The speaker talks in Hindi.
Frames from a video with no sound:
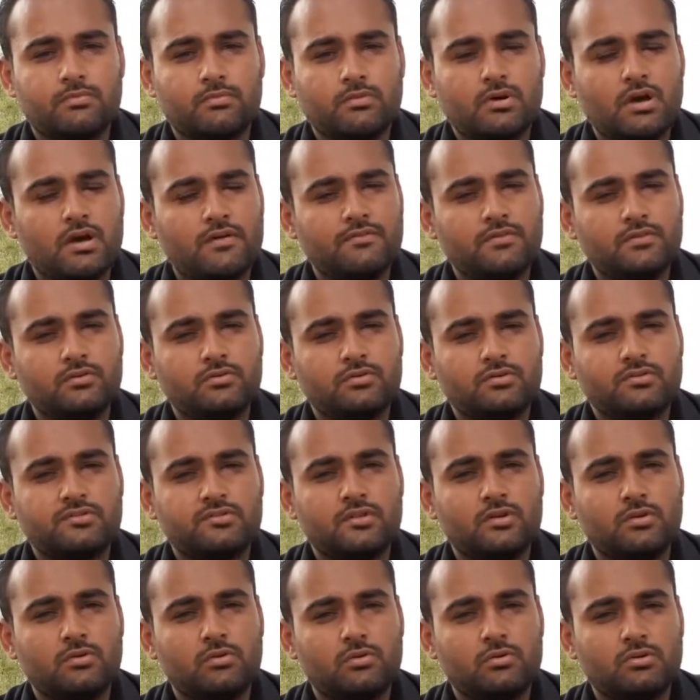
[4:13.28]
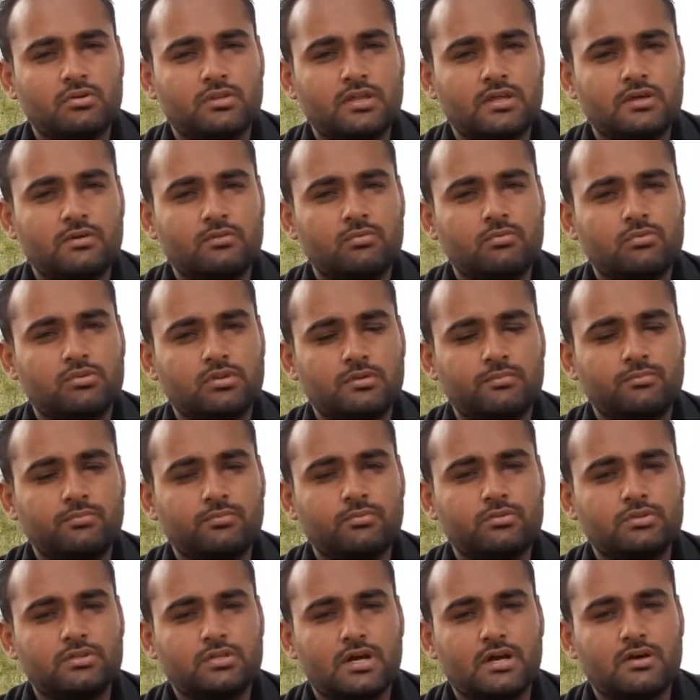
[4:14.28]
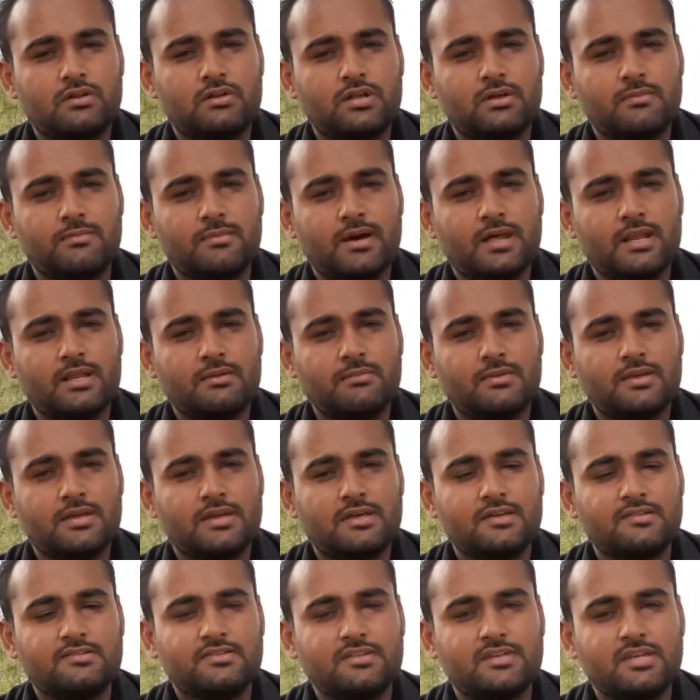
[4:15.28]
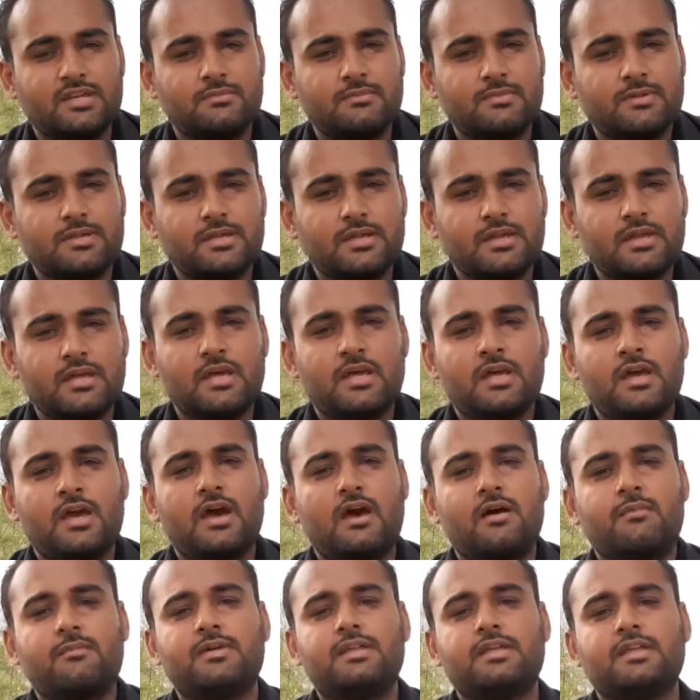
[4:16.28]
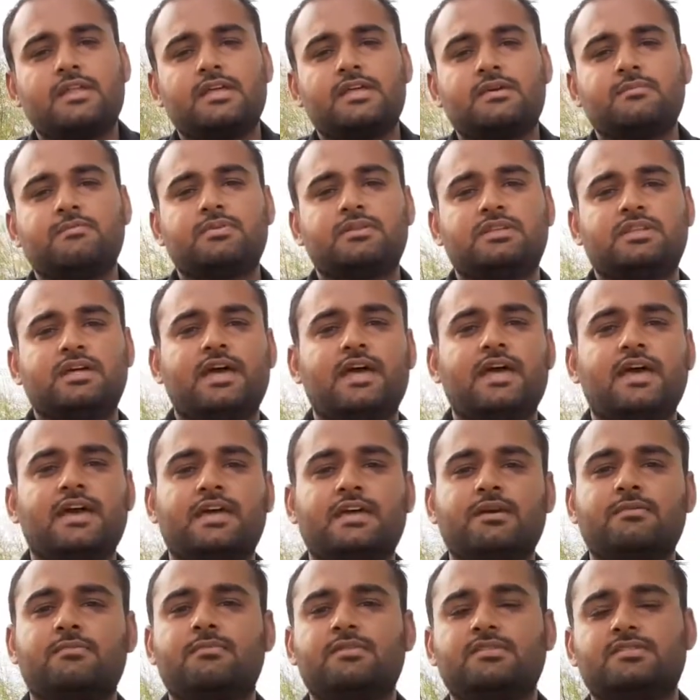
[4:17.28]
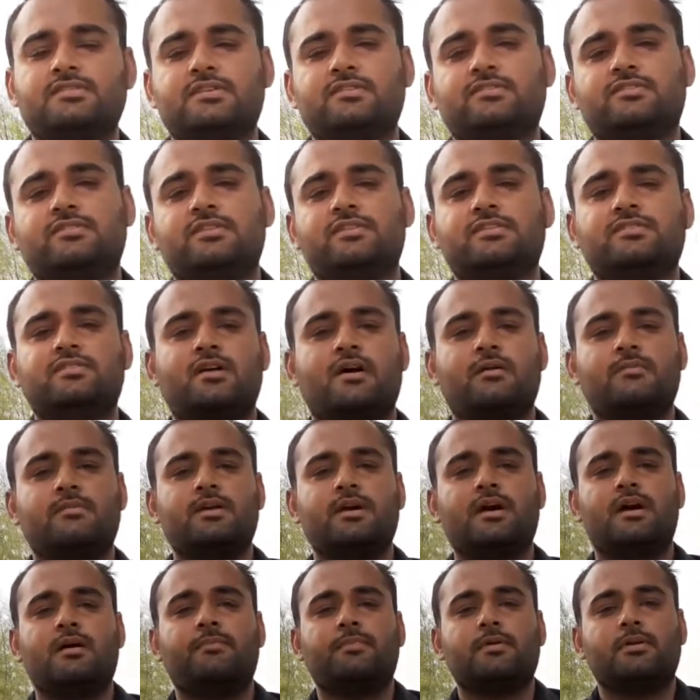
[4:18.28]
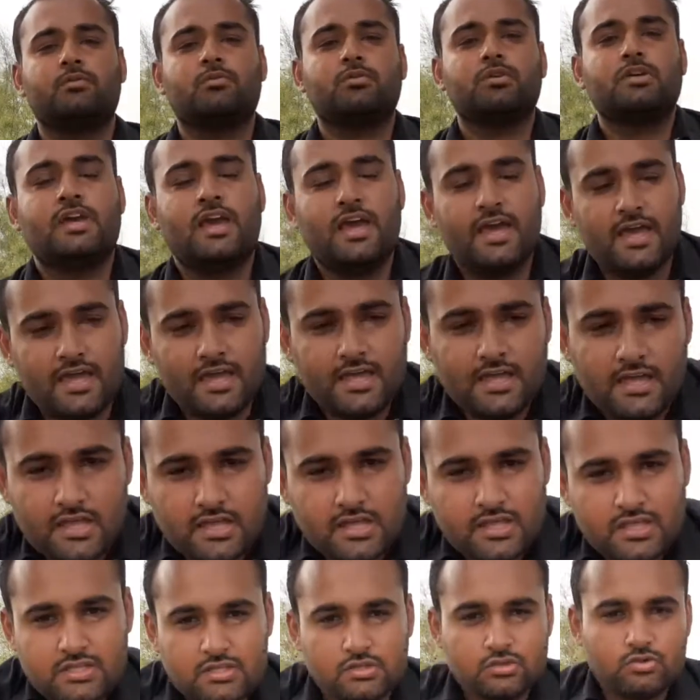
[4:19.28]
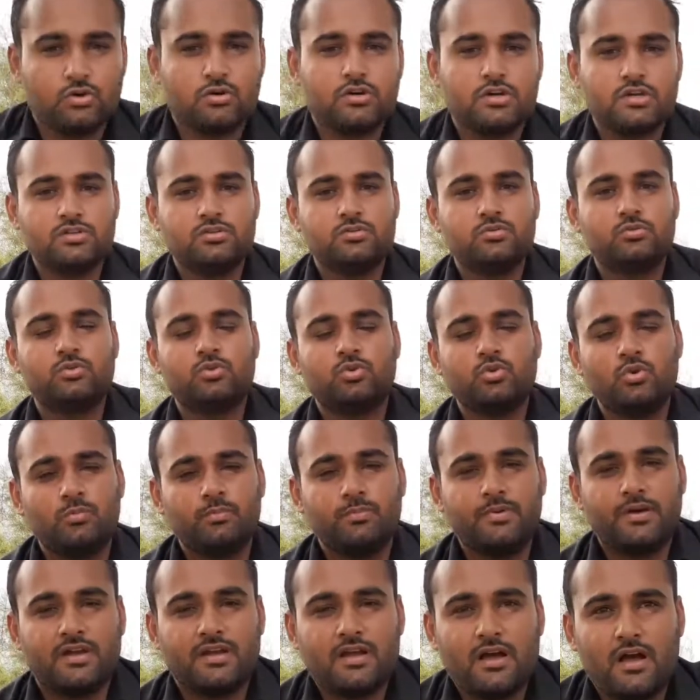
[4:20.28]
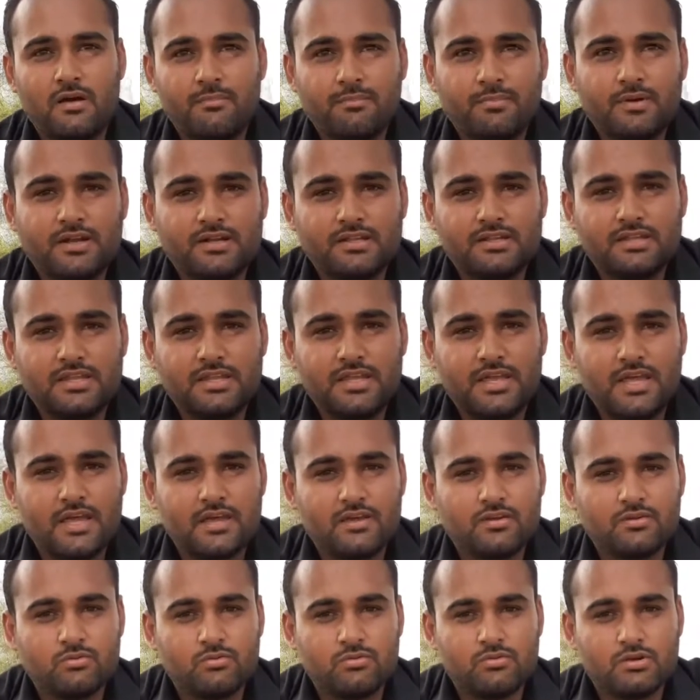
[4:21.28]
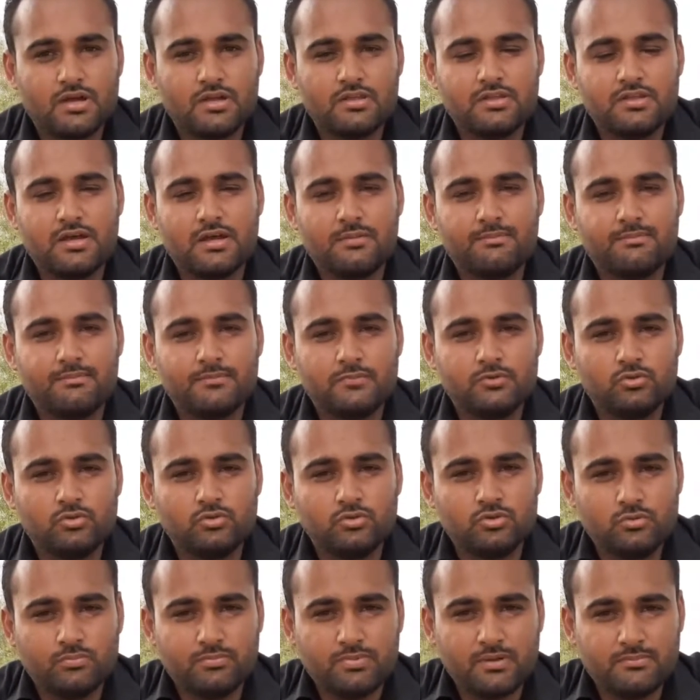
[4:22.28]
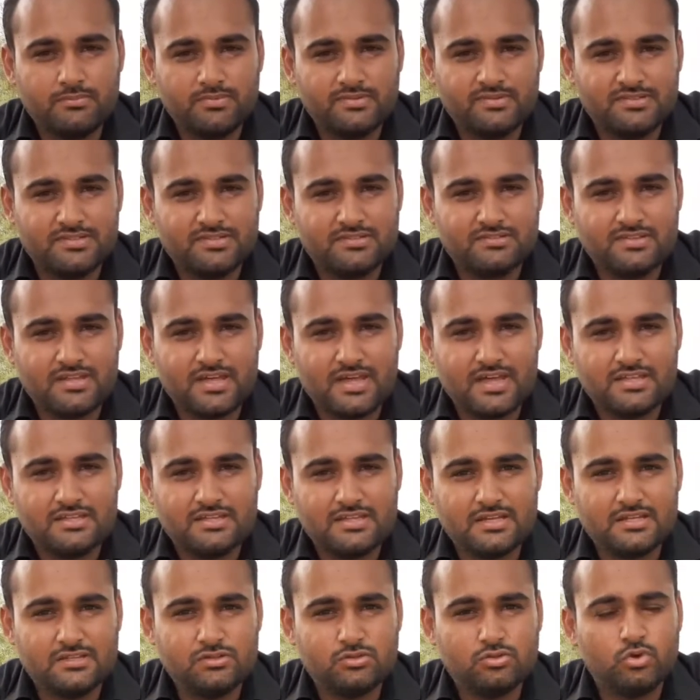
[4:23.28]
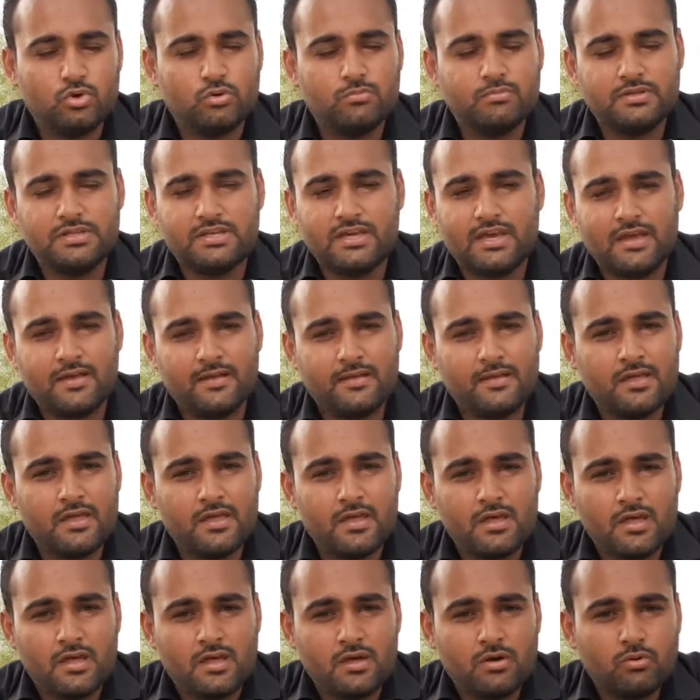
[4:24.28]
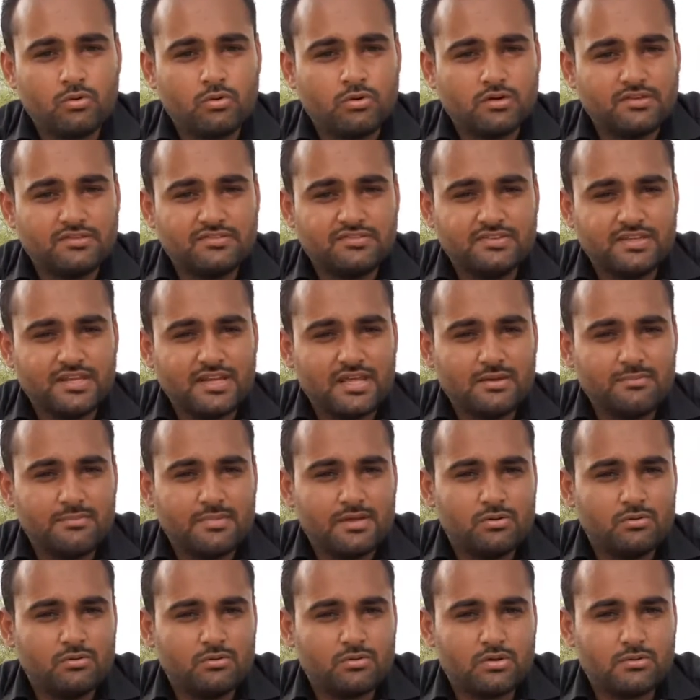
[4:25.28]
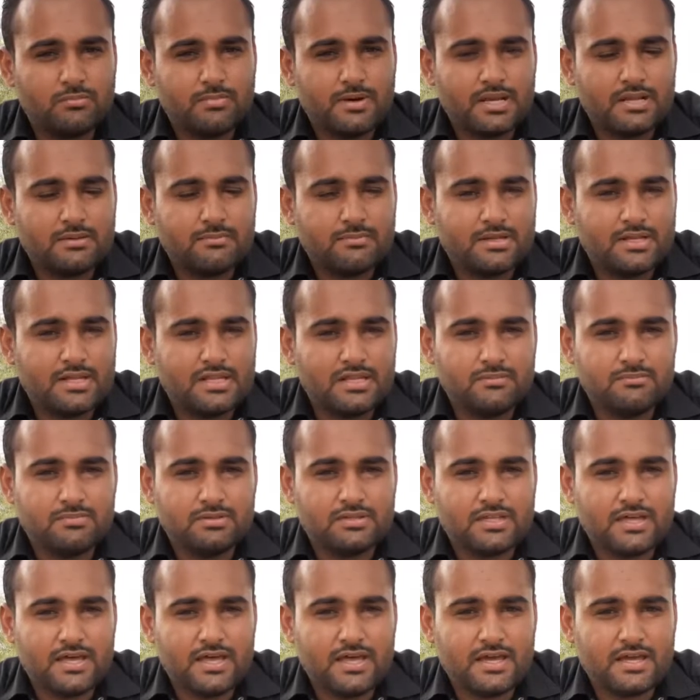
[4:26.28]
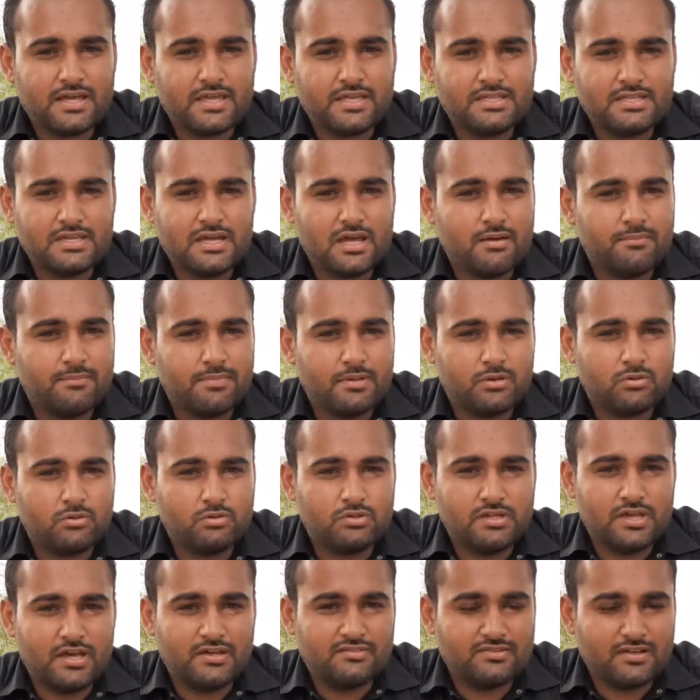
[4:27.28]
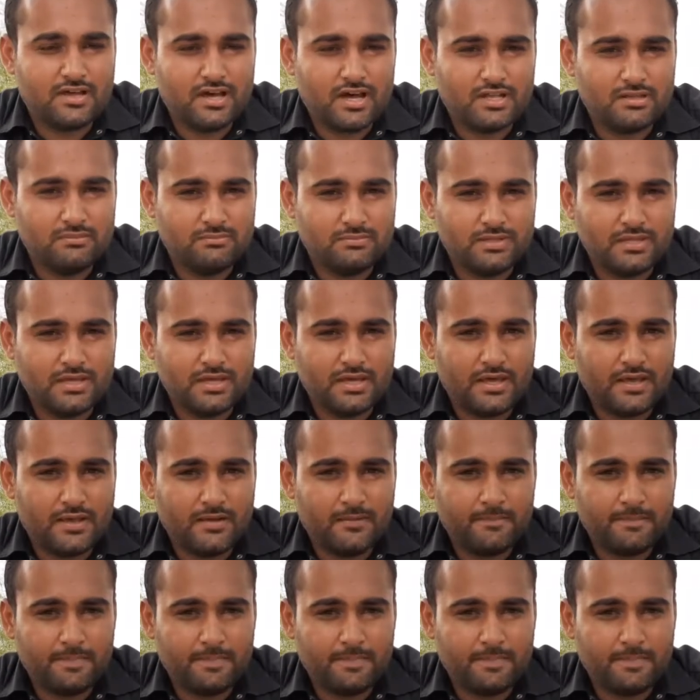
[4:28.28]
काफ़ी उधर से लोग थे उनसे पूछा उनके बारे में किसी ने भी हमें नहीं बताया कि बशर सदी साहब यहाँ पे कोई है जो कि यूट्यूब पे काम करते हैं उनका जहाँ यूट्यूब पे बिज़नेस है जहाँ जो भी है किसी ने हमें उनके बारे में नहीं बताया कि जहाँ पे कोई ऐसा आदमी है